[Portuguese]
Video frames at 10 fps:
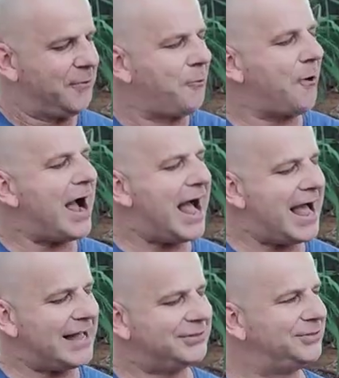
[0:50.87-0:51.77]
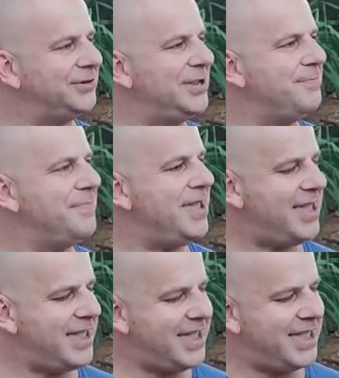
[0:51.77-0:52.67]

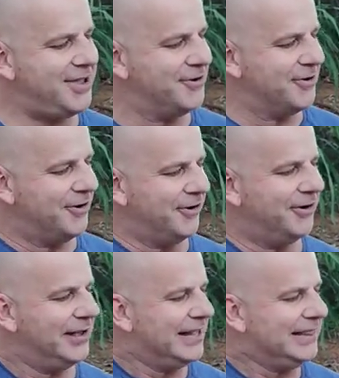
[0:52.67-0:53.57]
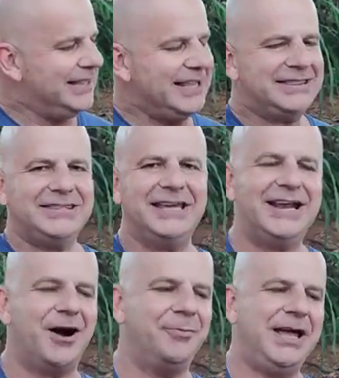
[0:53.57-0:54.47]
4,5,
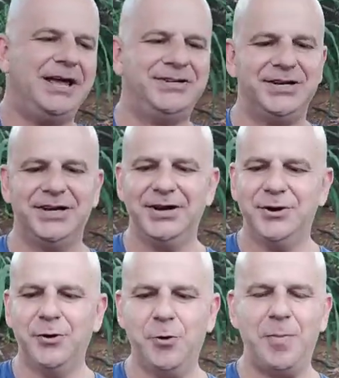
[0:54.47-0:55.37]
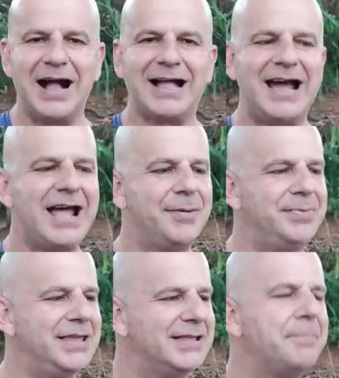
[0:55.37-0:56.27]
literalmente, uma
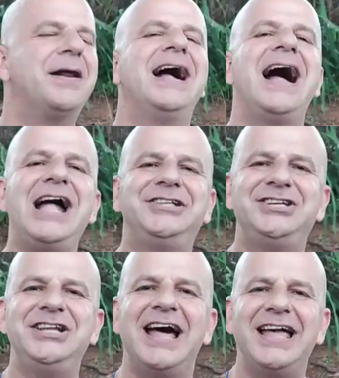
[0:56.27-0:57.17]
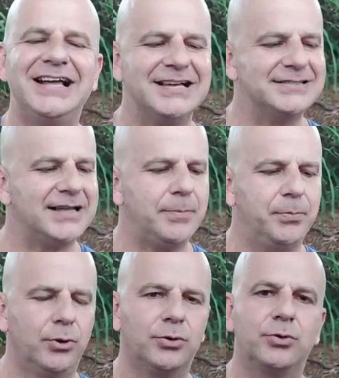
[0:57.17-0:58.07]
carabina para atirar e gastar
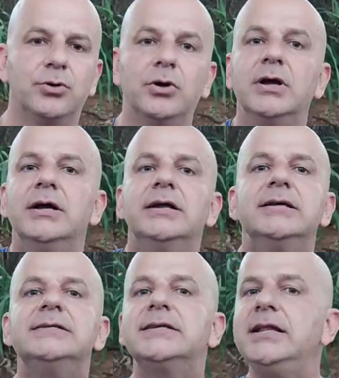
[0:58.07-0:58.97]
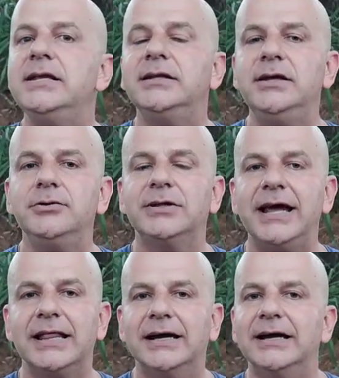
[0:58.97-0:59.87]
pouco. Cilindrinho
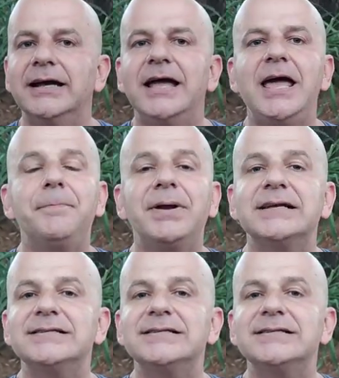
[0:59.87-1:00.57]
dela é para